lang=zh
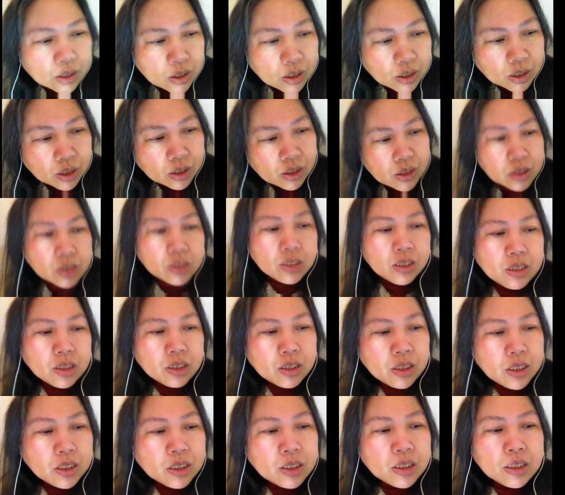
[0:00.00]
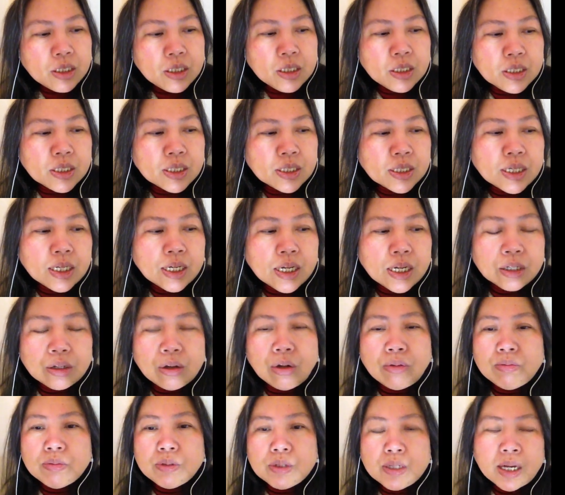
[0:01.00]
嗯，你你你这个
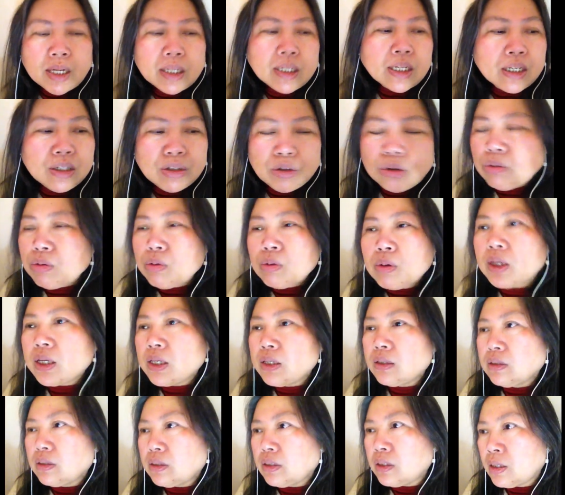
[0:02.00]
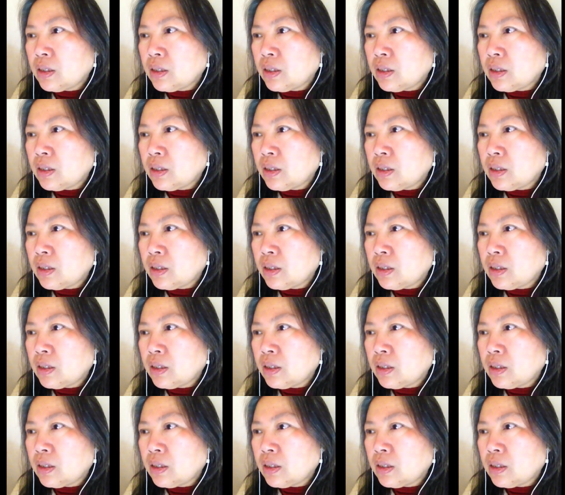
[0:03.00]
共产党中国人，